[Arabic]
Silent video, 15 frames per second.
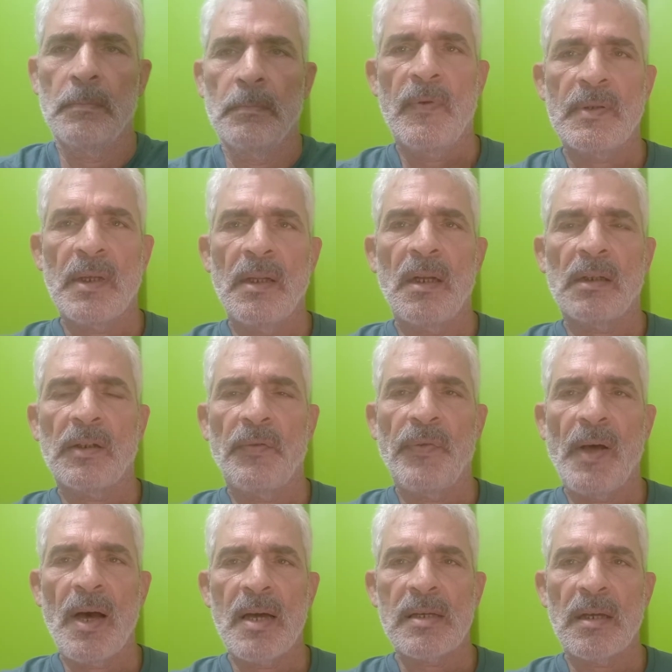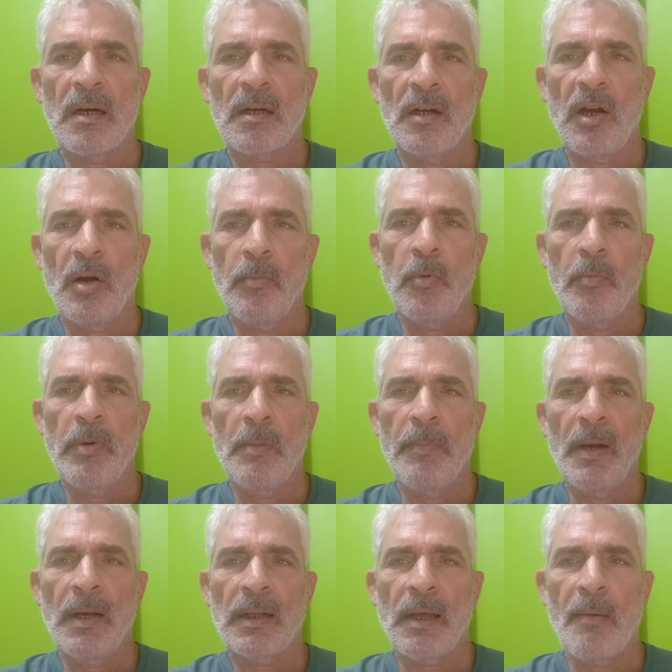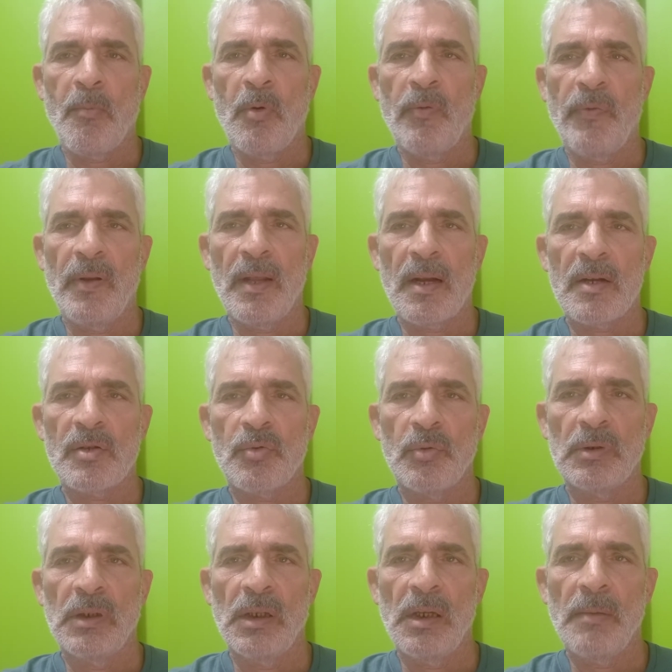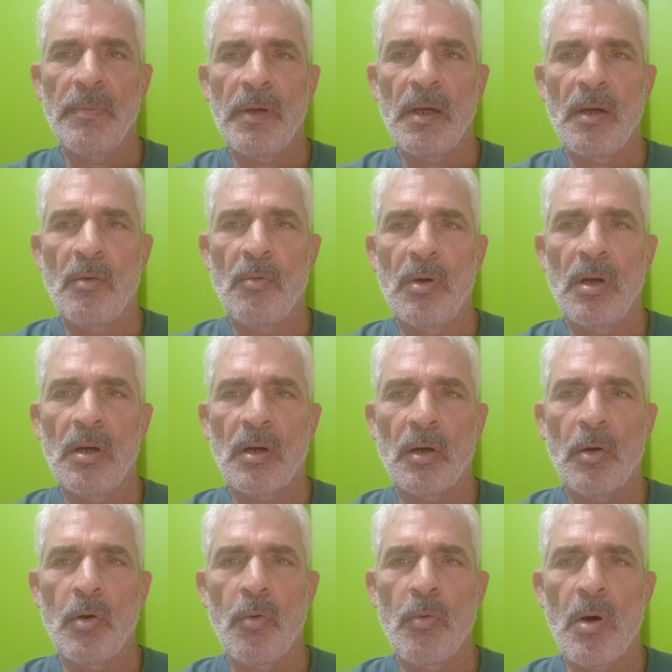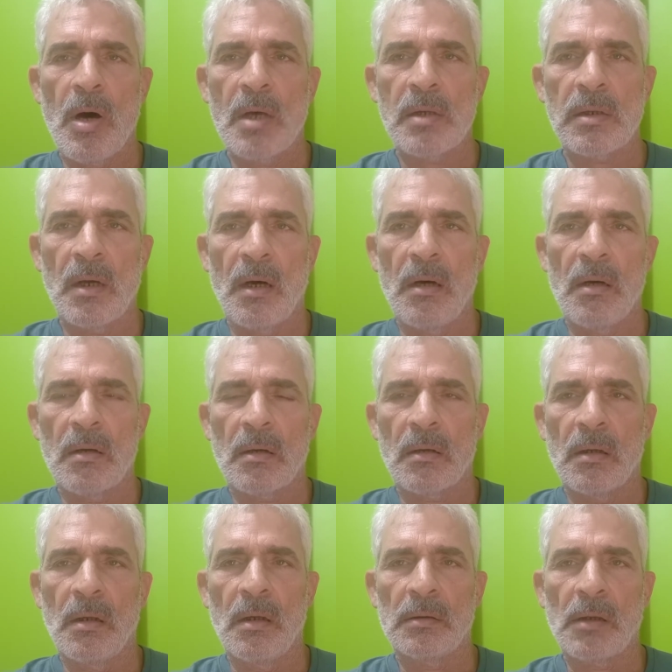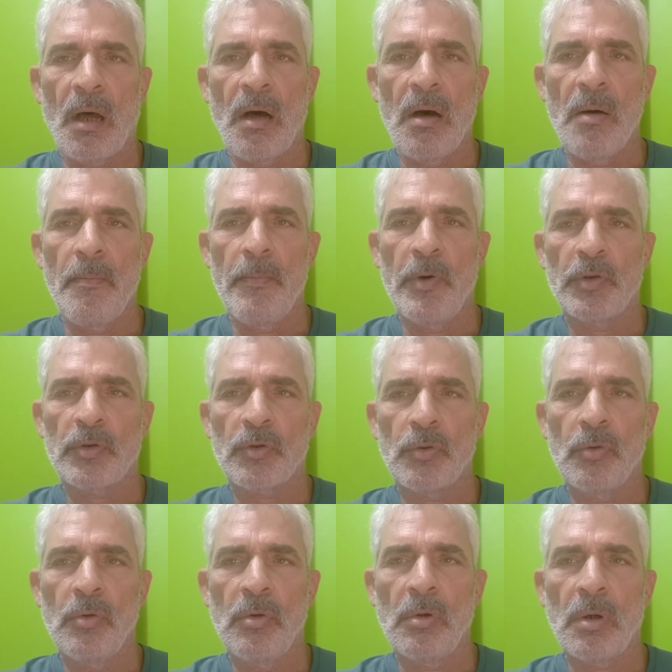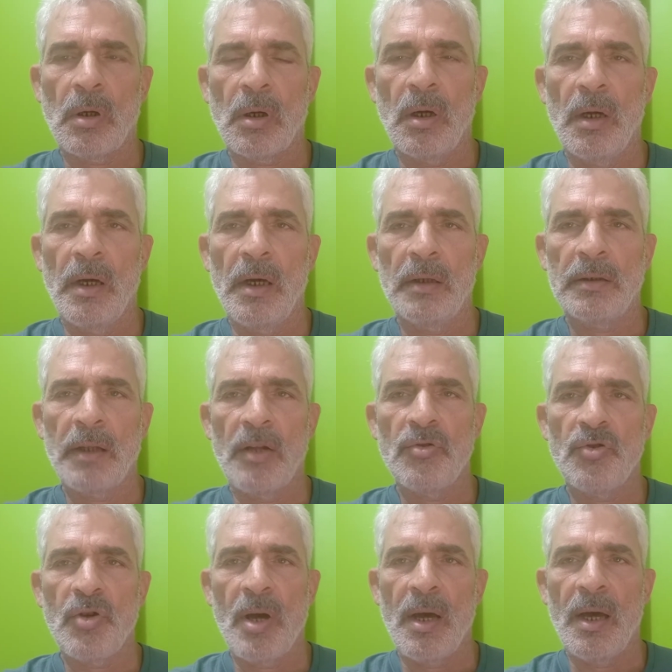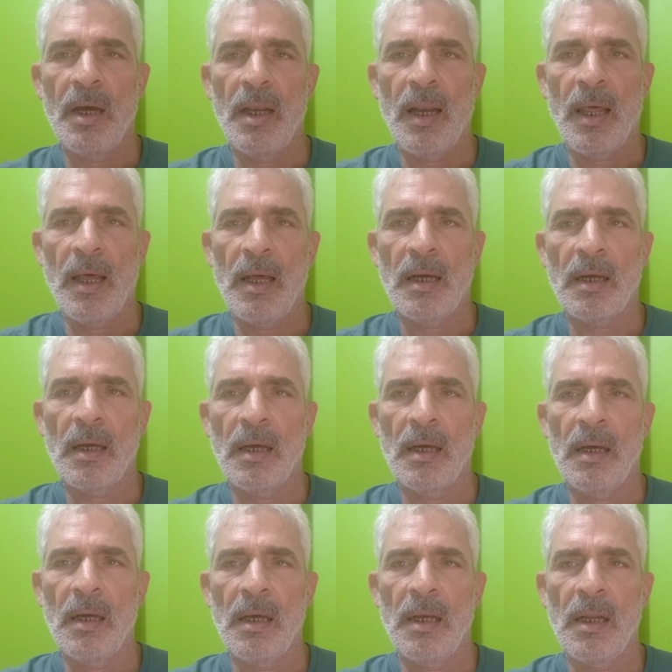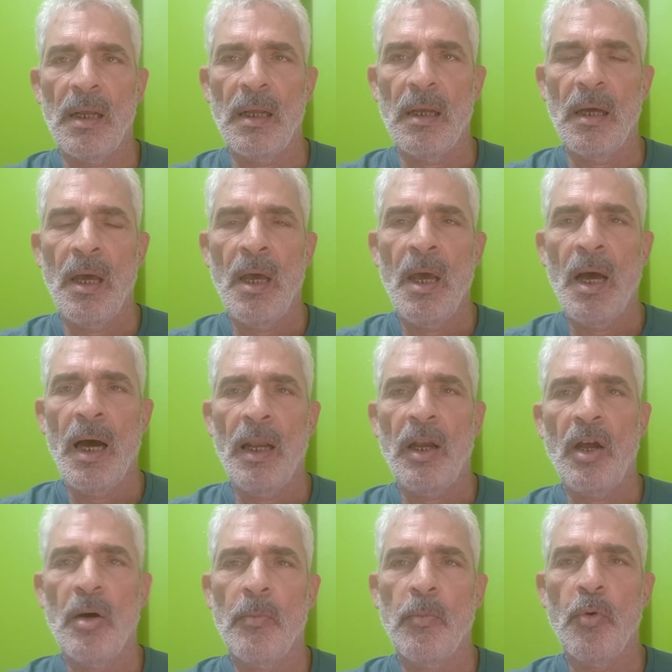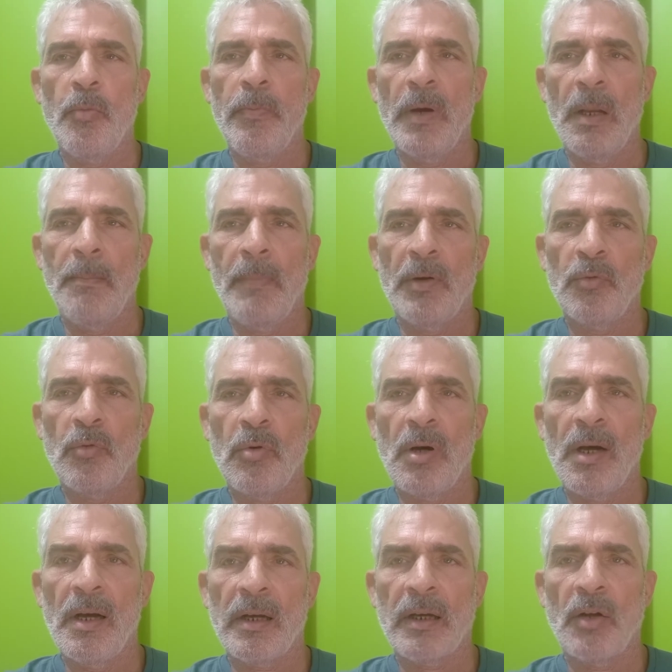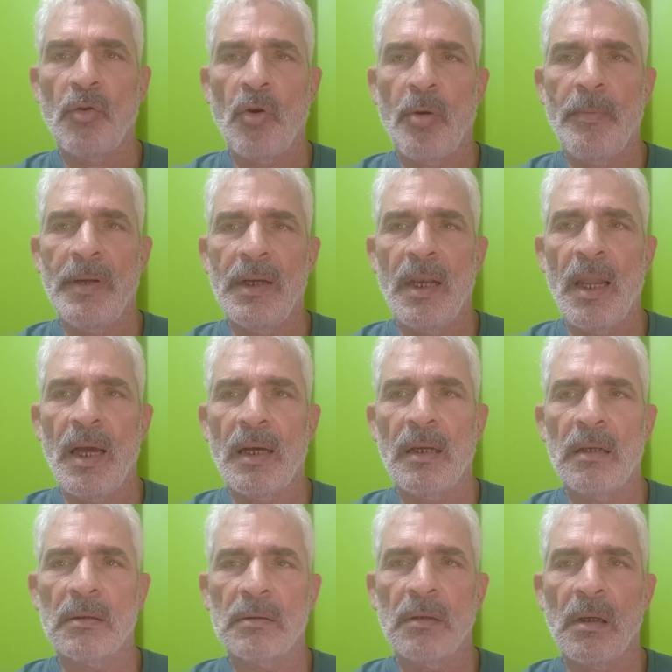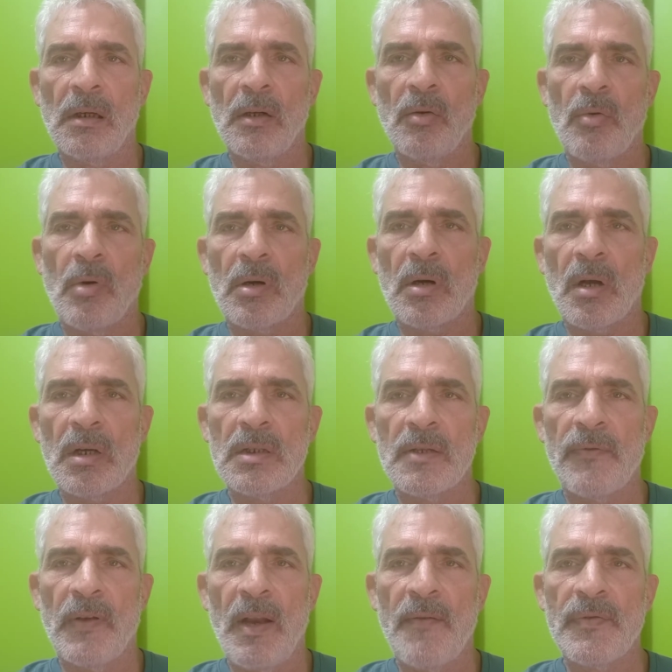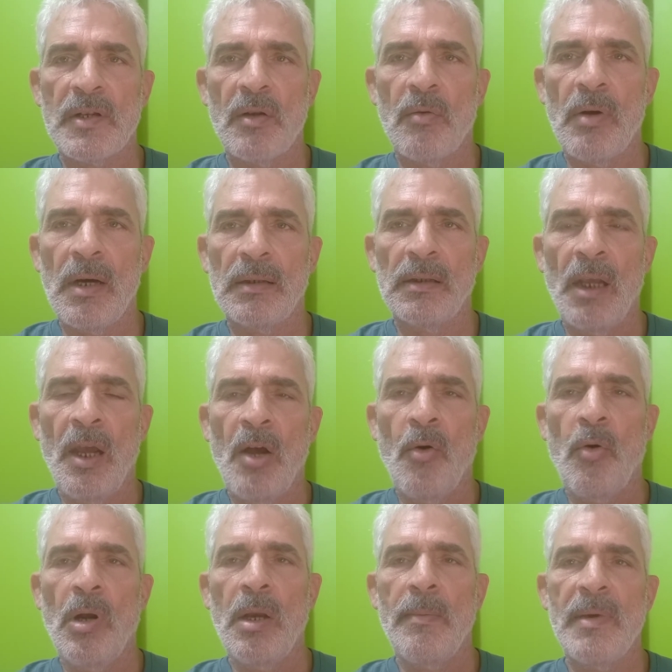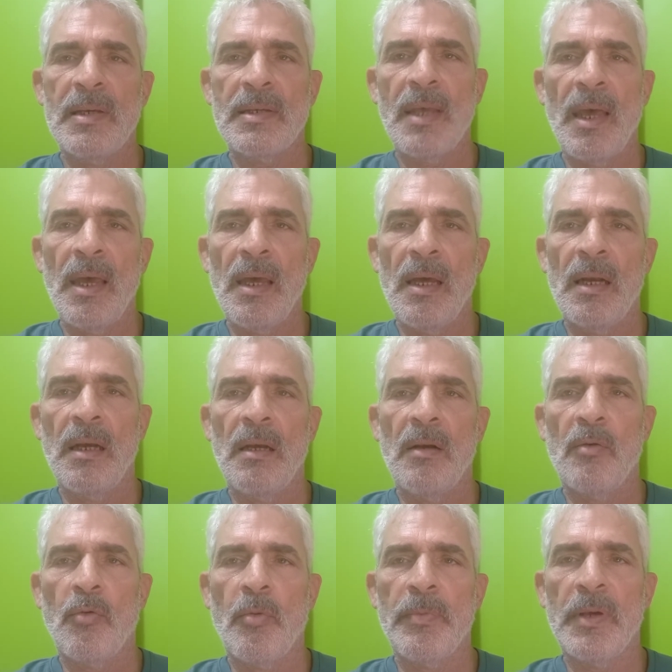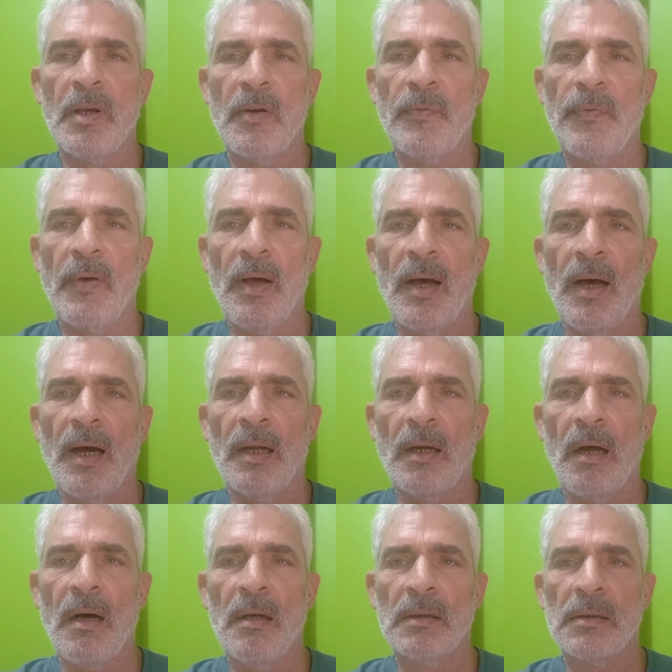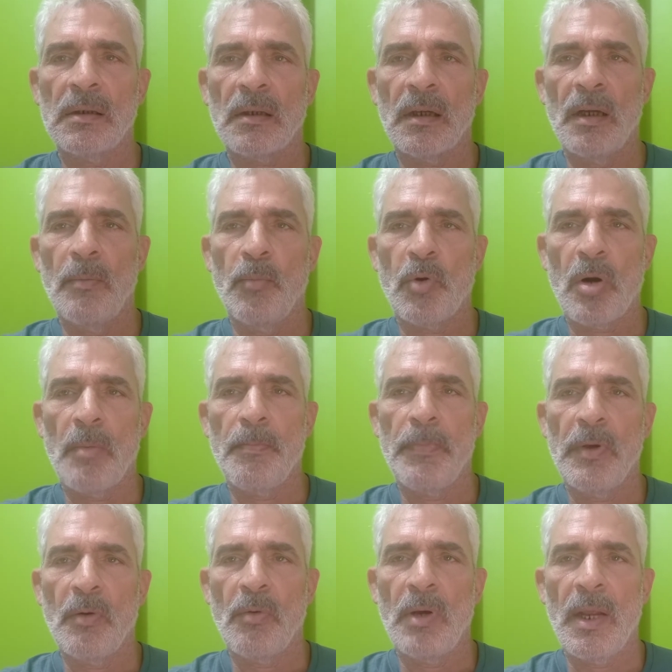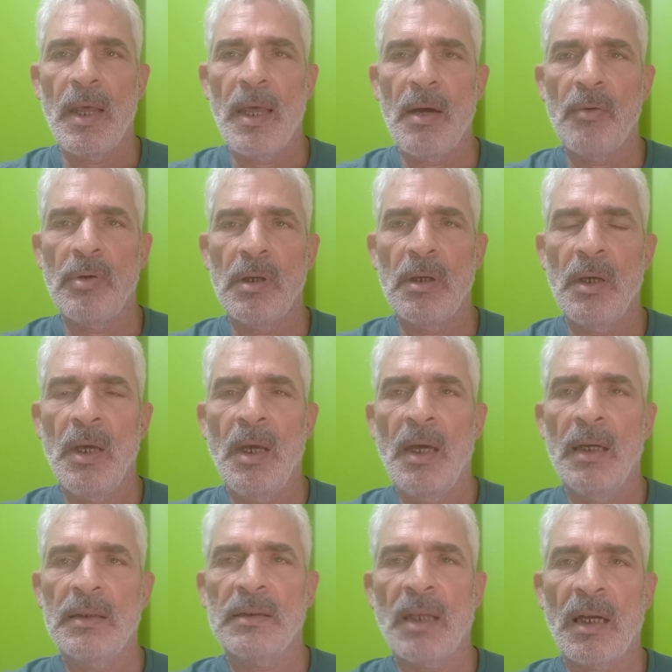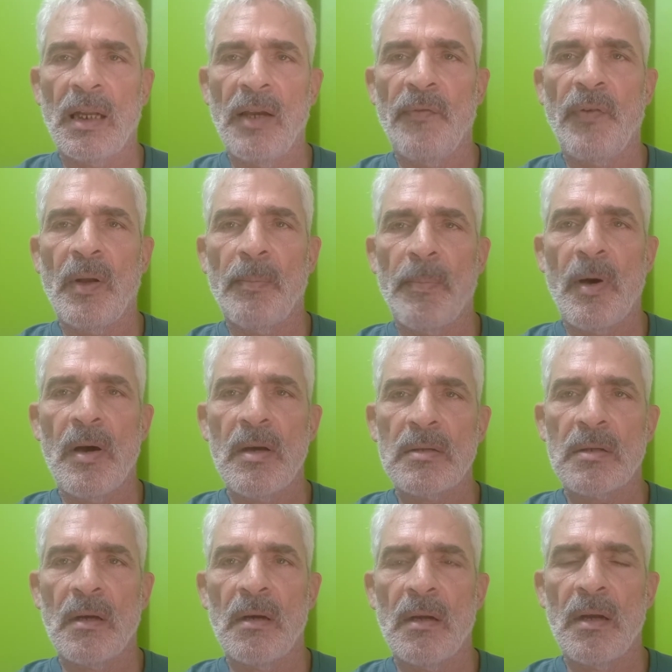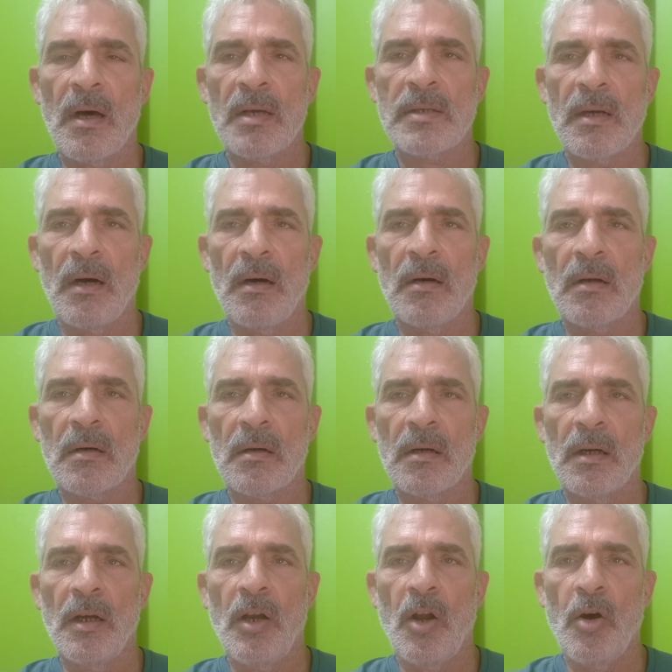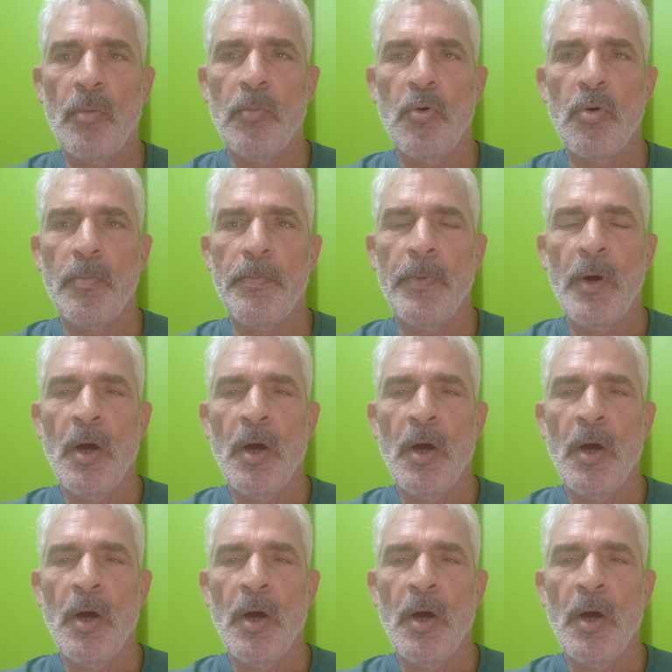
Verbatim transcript: في ظل ارتفاع اسعار الحبوب البلكم والفلارس والدنيبه وغلو اسعار طعام الطيور آه، تنشا الحاجه الى الحبوب المنقوعه كنوع من الاكل الطري والرخيص في نفس الوقت واللي بيسهل وبيرفع عن عاتق المربي والهاوي التكلفه الباهظه لاسعار الحبوب